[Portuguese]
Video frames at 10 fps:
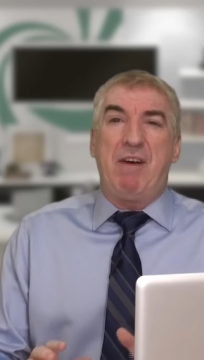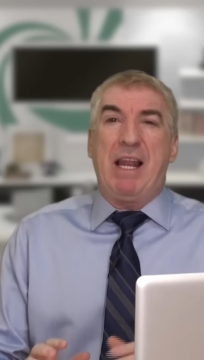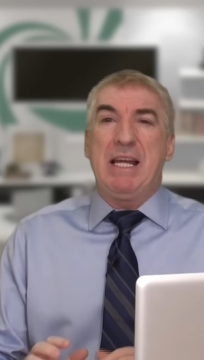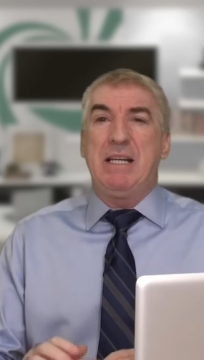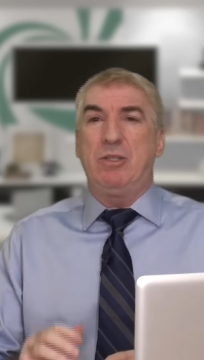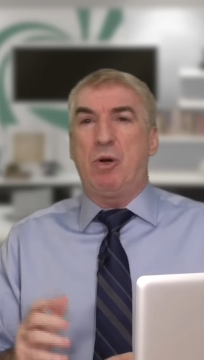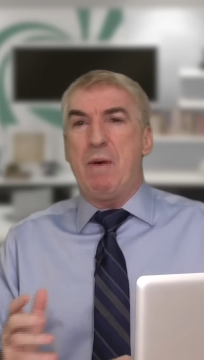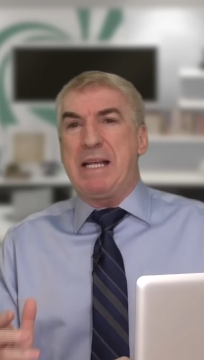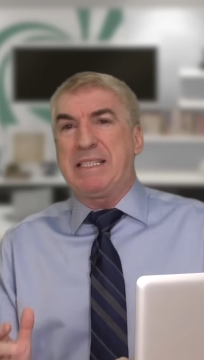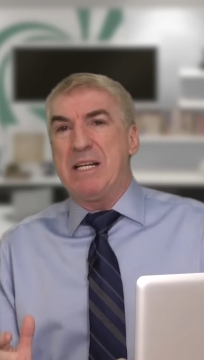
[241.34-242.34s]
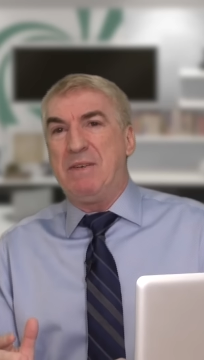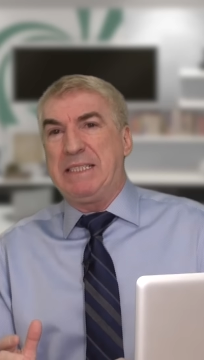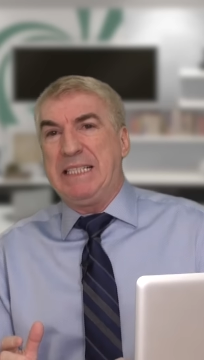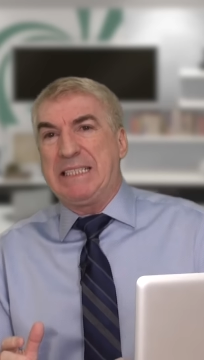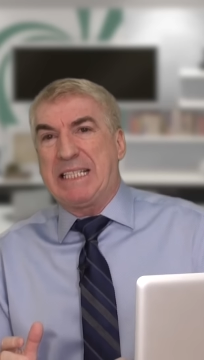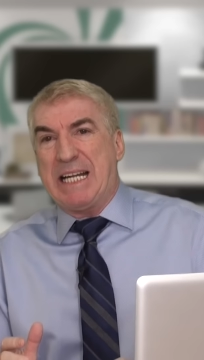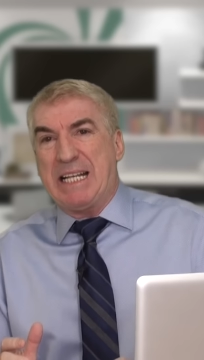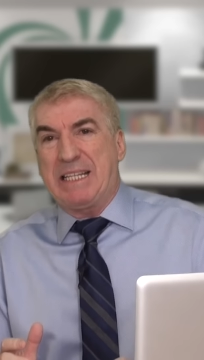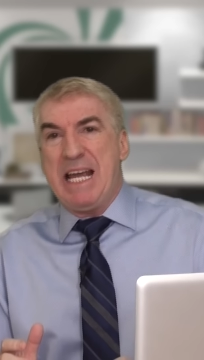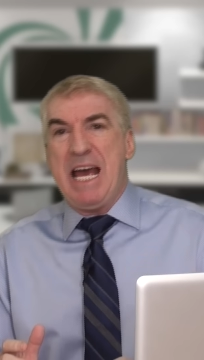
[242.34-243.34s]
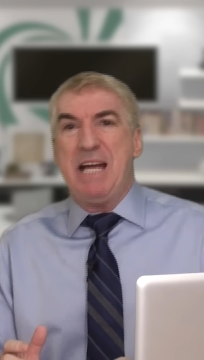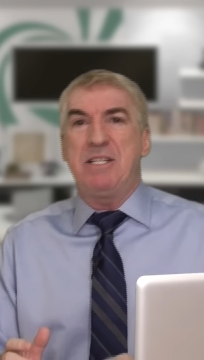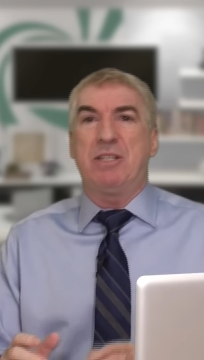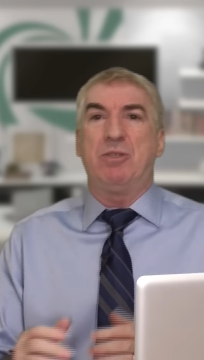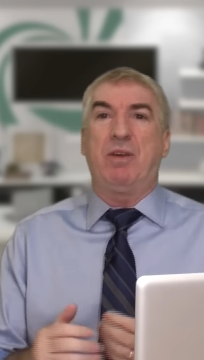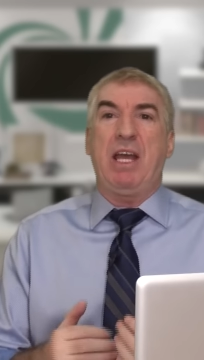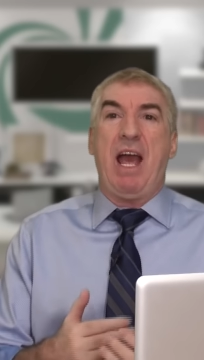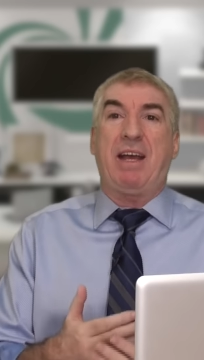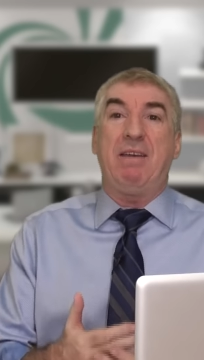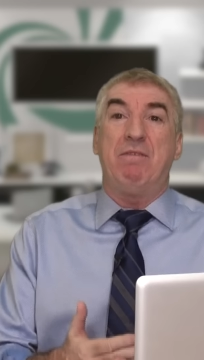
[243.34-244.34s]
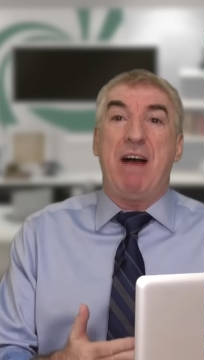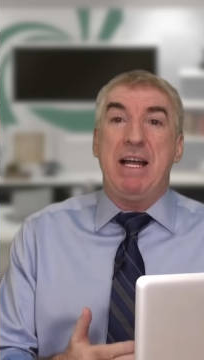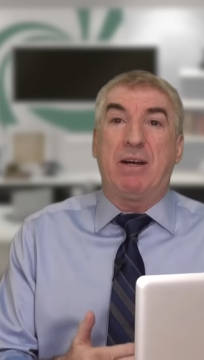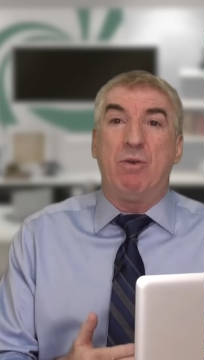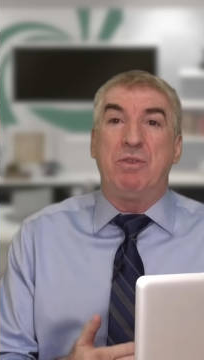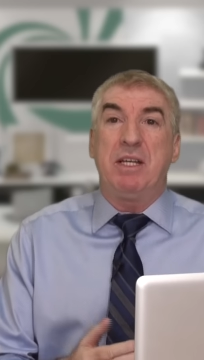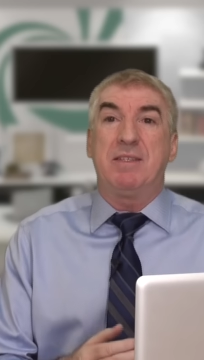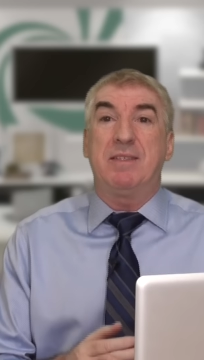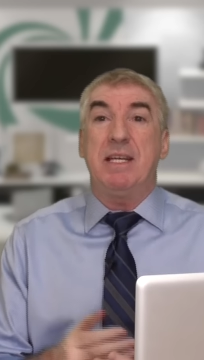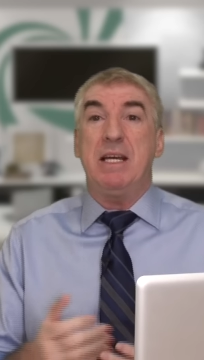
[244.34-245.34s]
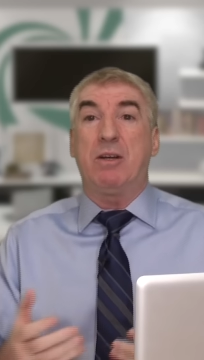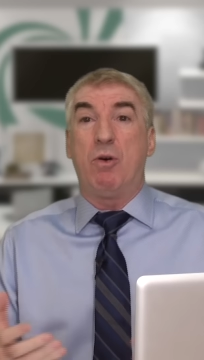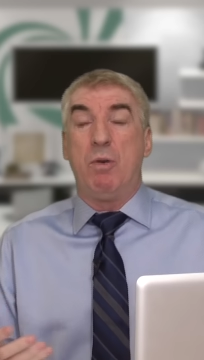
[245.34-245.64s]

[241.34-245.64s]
falando quais são as estratégias, o que é que vai acontecer,